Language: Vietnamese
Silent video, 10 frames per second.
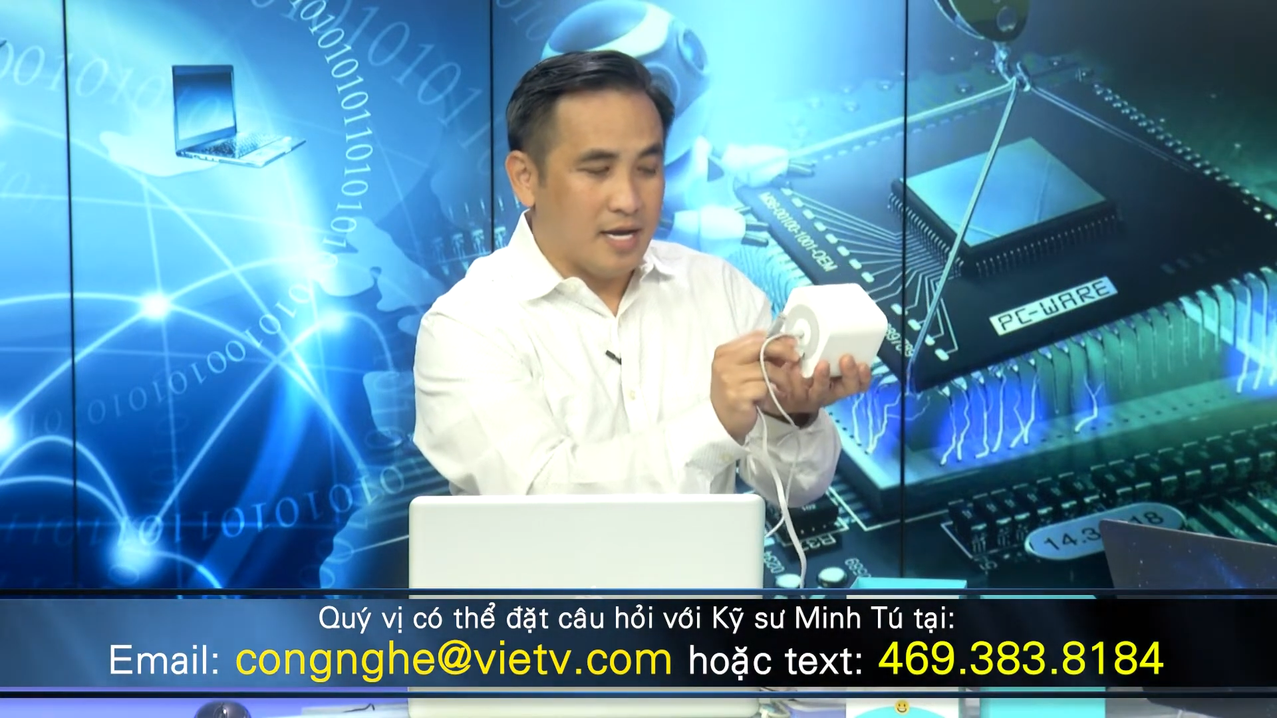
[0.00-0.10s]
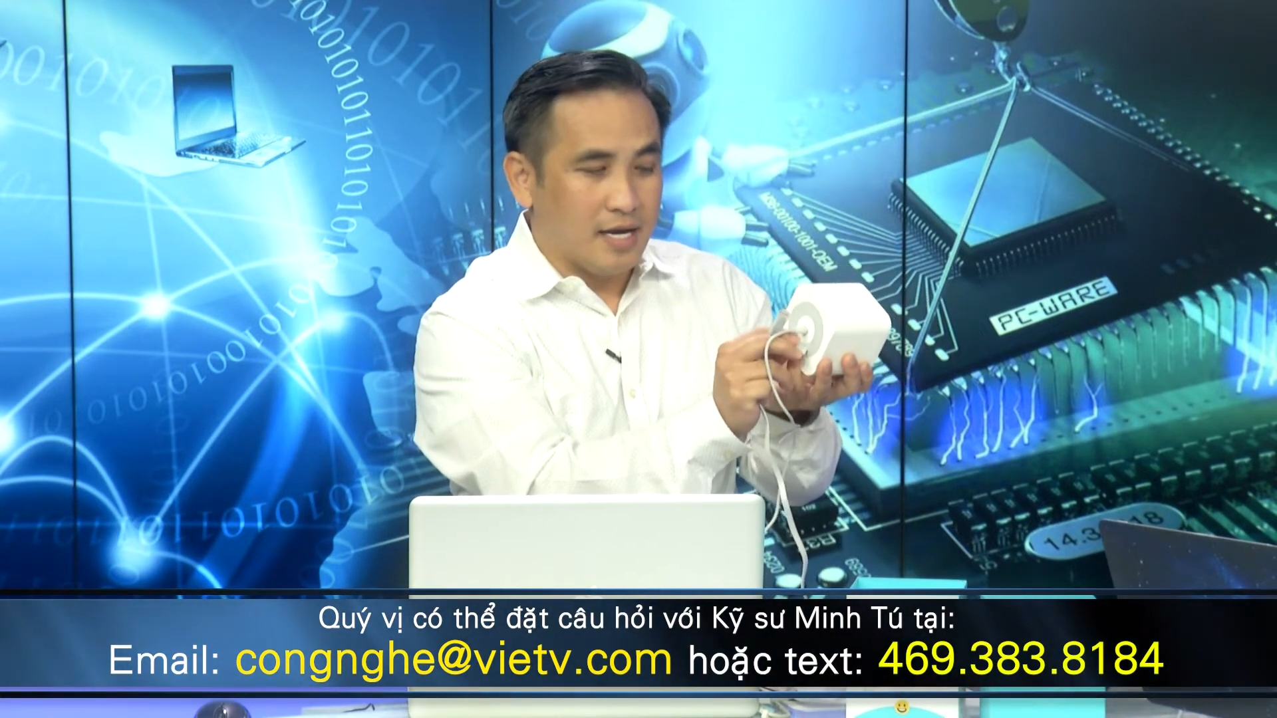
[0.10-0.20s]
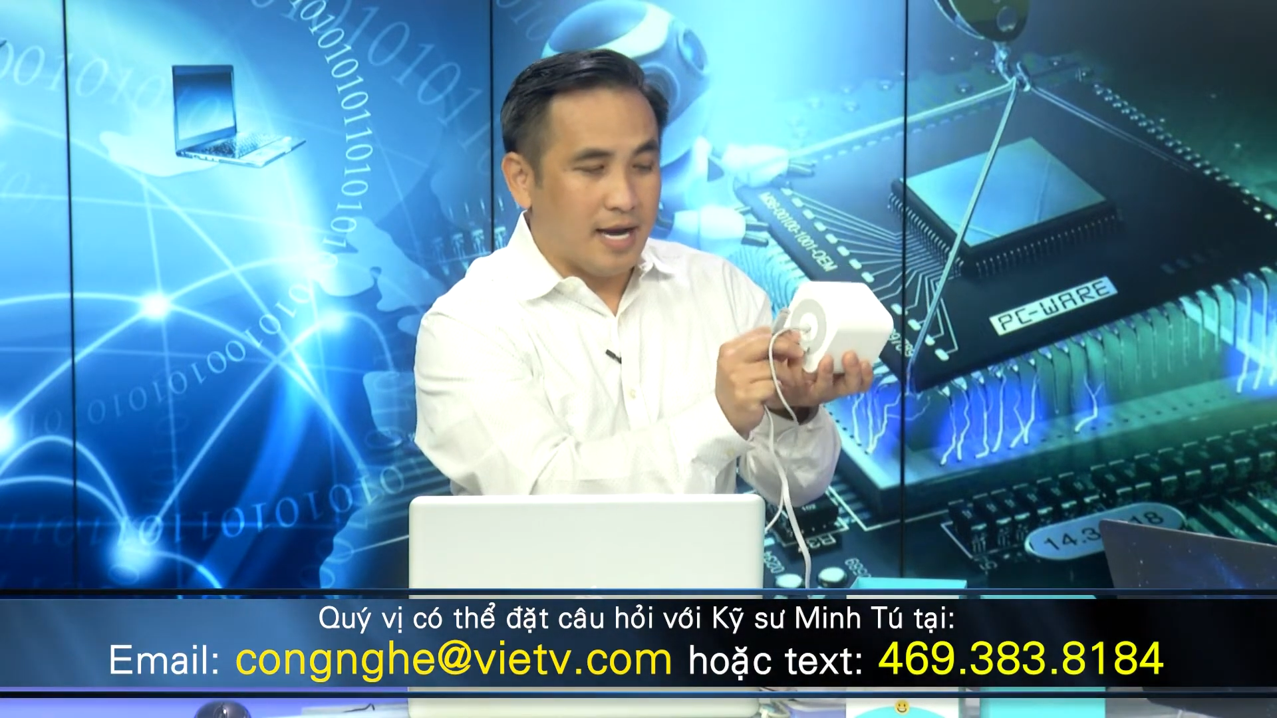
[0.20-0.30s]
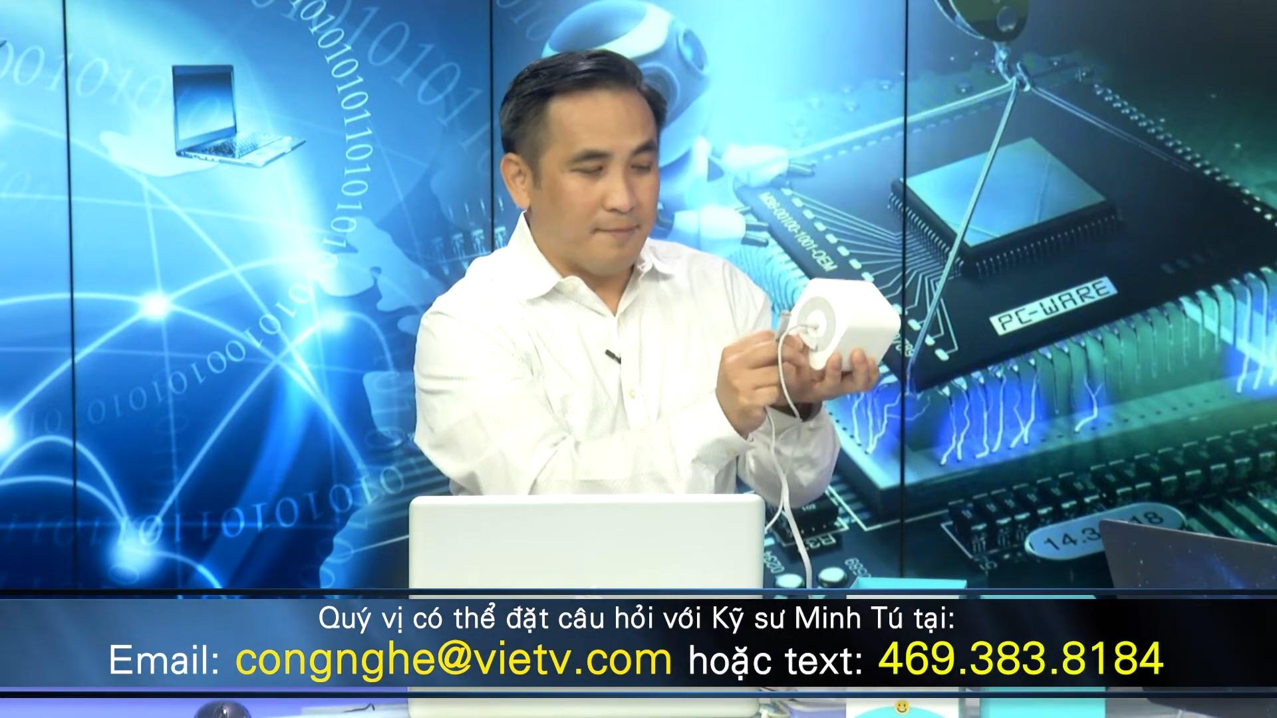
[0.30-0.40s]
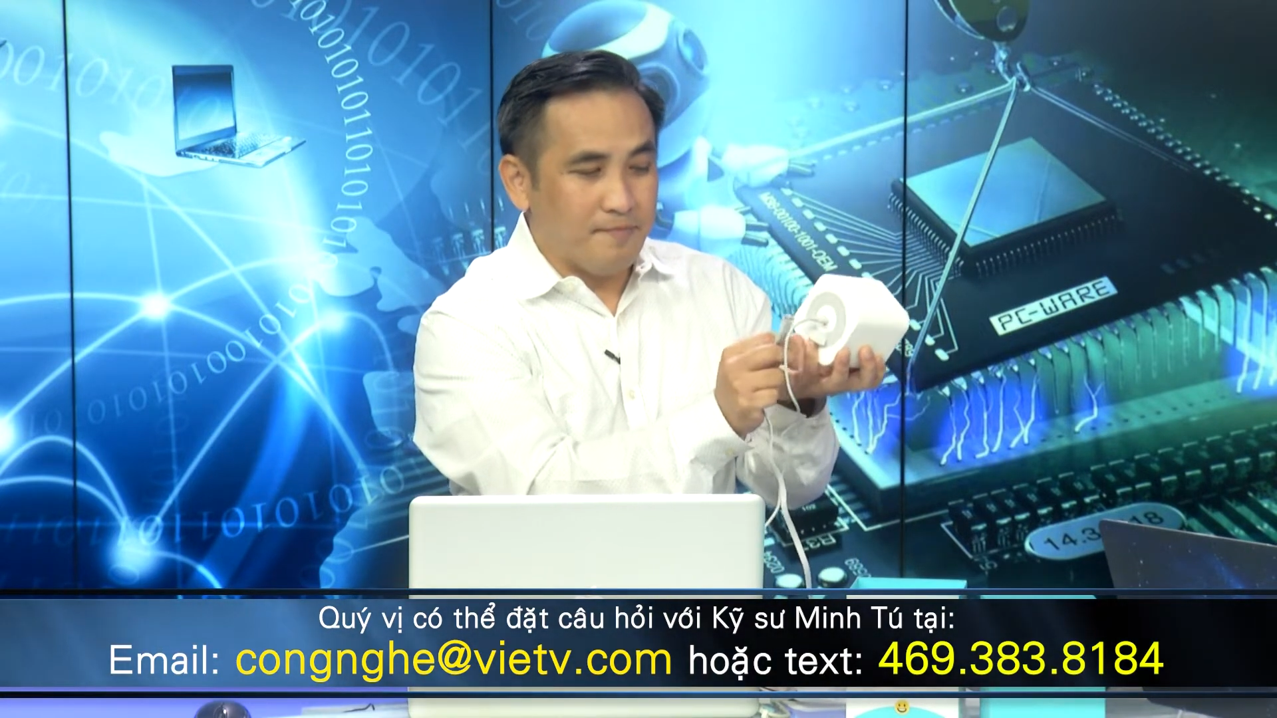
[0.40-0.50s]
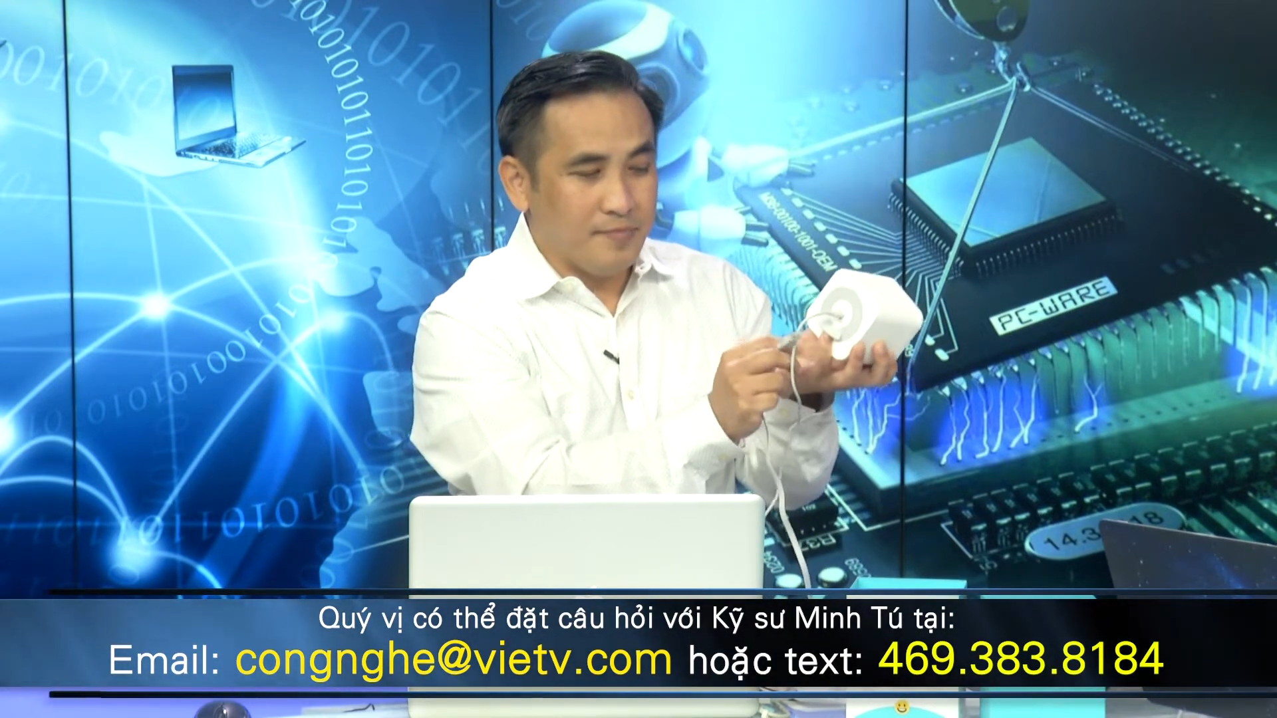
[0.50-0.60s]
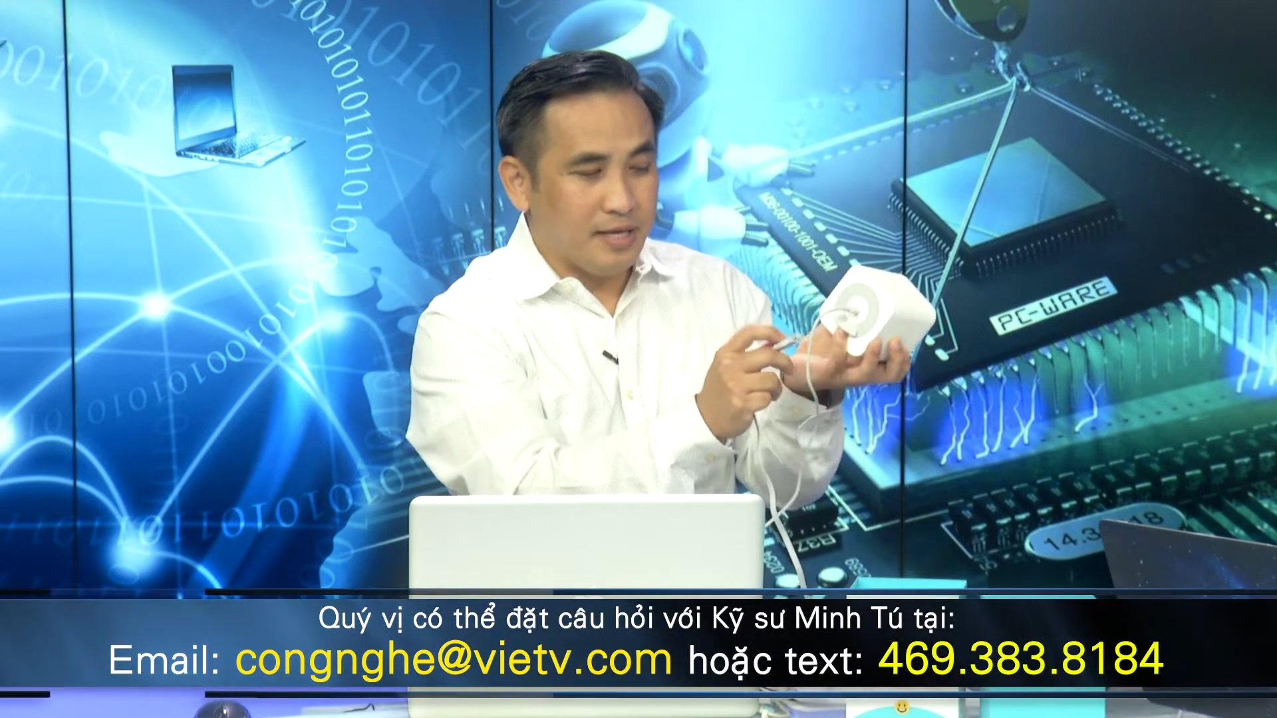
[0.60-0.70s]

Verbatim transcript: gắm